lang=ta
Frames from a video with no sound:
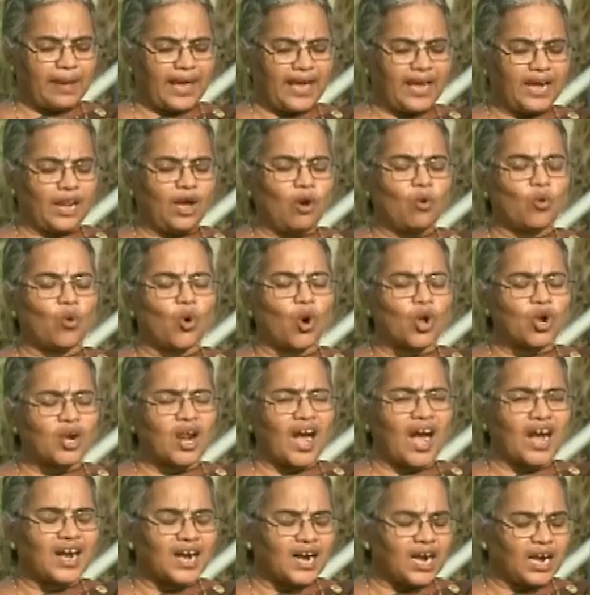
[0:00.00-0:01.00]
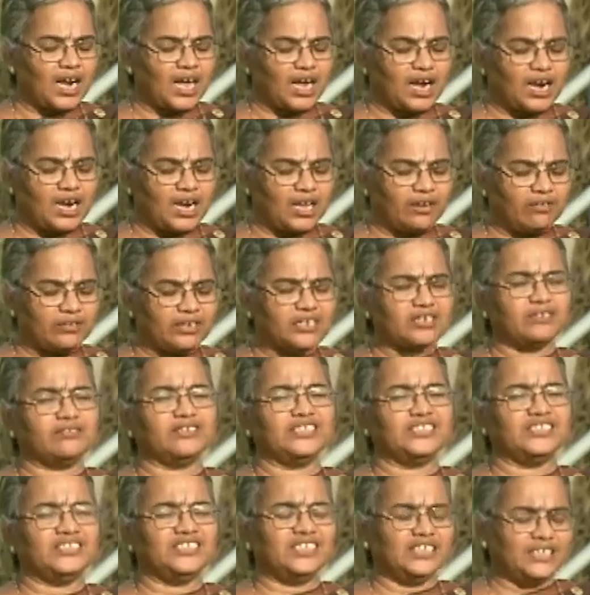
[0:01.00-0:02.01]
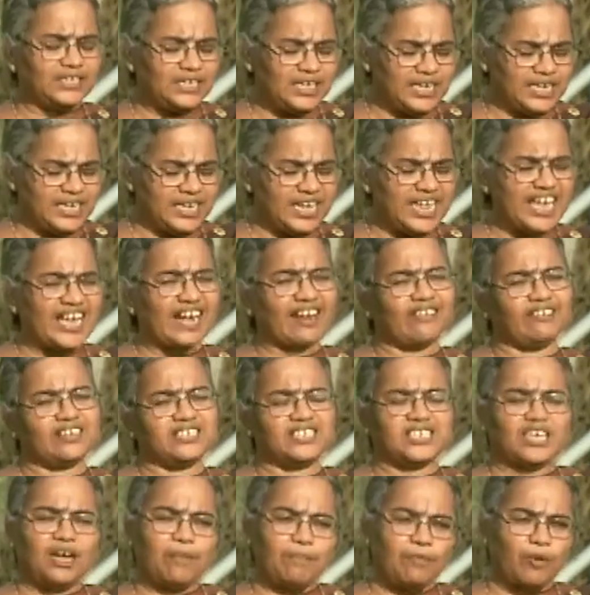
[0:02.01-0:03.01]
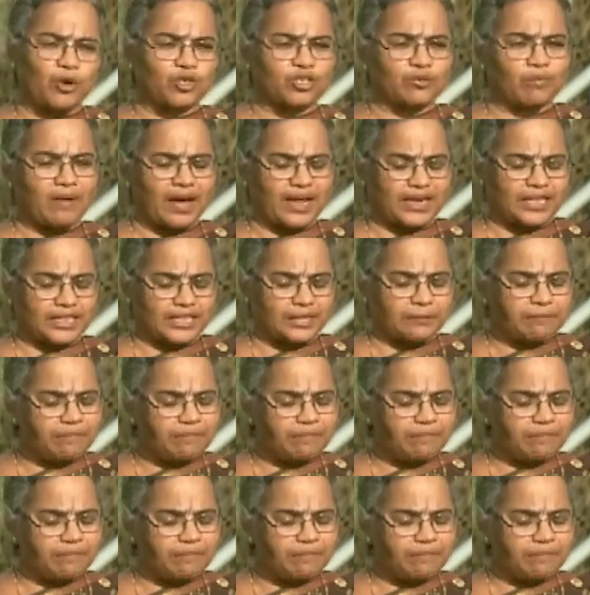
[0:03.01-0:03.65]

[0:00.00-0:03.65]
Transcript: மேலே ஒரு அங்குல அளவுக்கு வந்து நீரை வச்சா போதுமானது